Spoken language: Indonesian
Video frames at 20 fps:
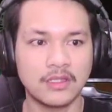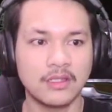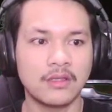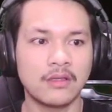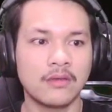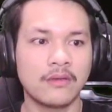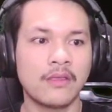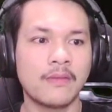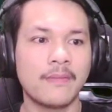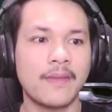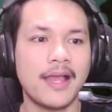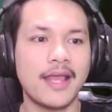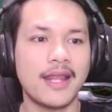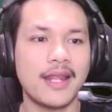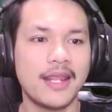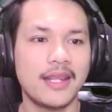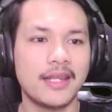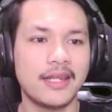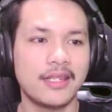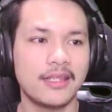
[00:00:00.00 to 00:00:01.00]
Gimana
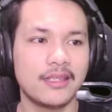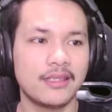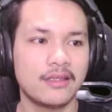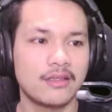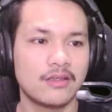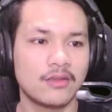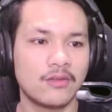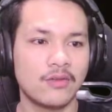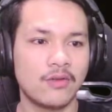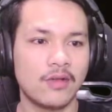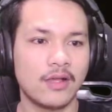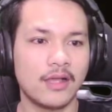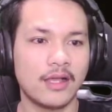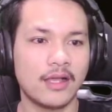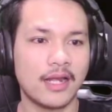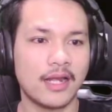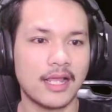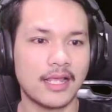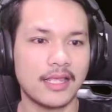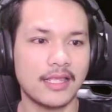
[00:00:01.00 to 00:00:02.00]
ini? Gua
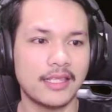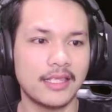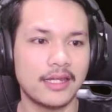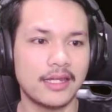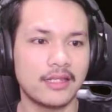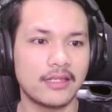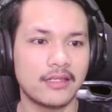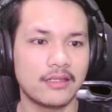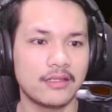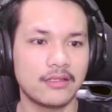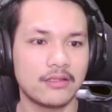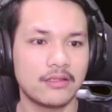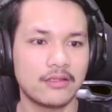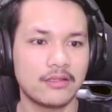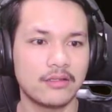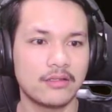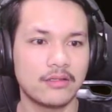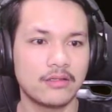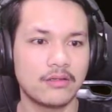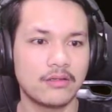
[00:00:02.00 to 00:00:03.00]
gerakinya nih.
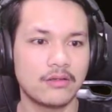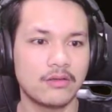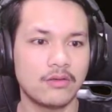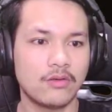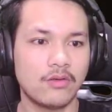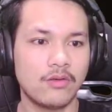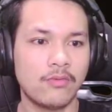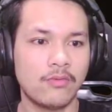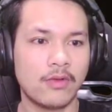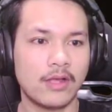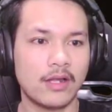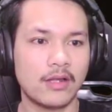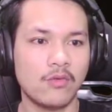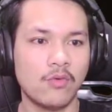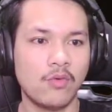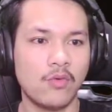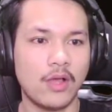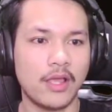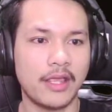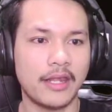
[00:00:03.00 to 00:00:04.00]
Oh, bukan
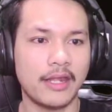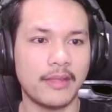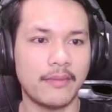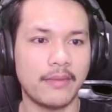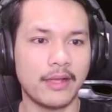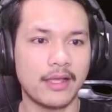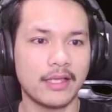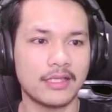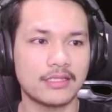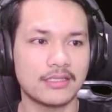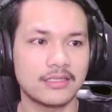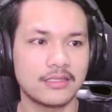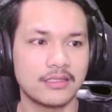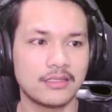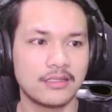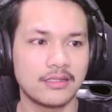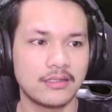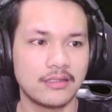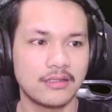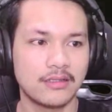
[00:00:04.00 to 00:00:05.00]
gua ini nembak, guys.
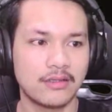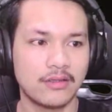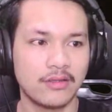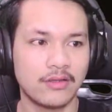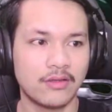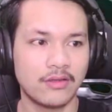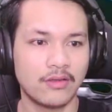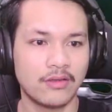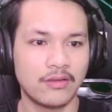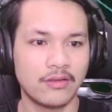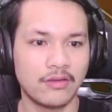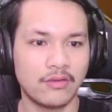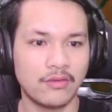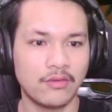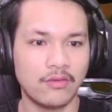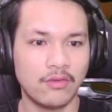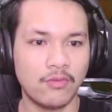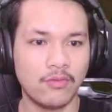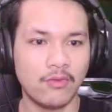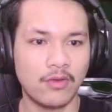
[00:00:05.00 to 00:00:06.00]

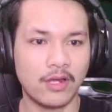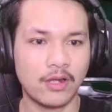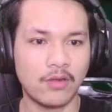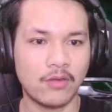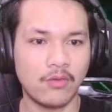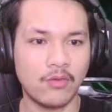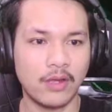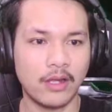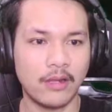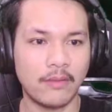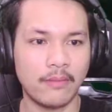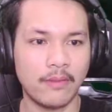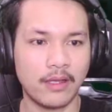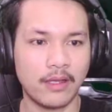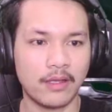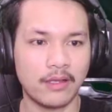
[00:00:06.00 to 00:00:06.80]
Oh, bukan gua nembak.